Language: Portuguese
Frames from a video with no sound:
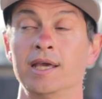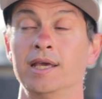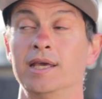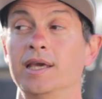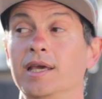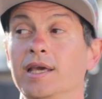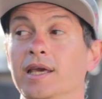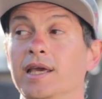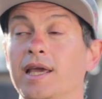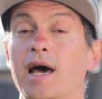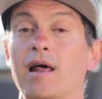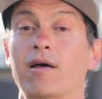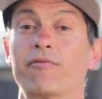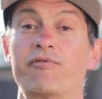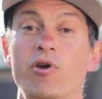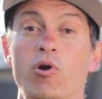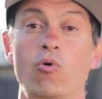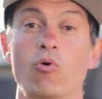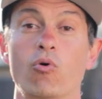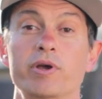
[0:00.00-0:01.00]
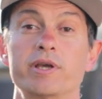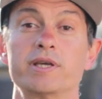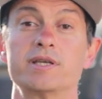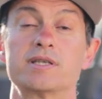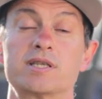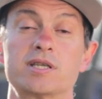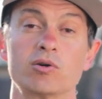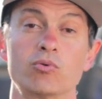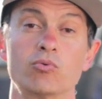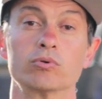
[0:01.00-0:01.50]
e ela ficou
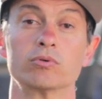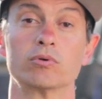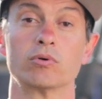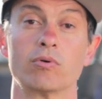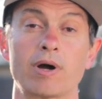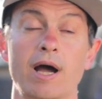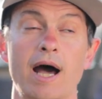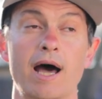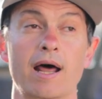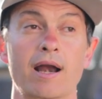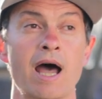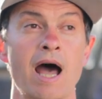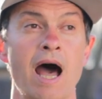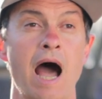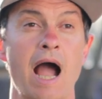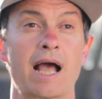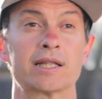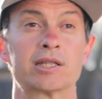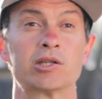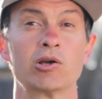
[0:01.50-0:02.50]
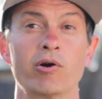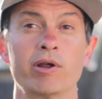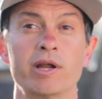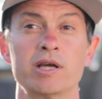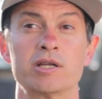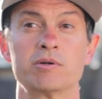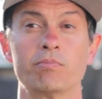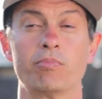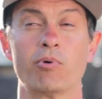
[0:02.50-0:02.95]
em segundo lugar. A categoria de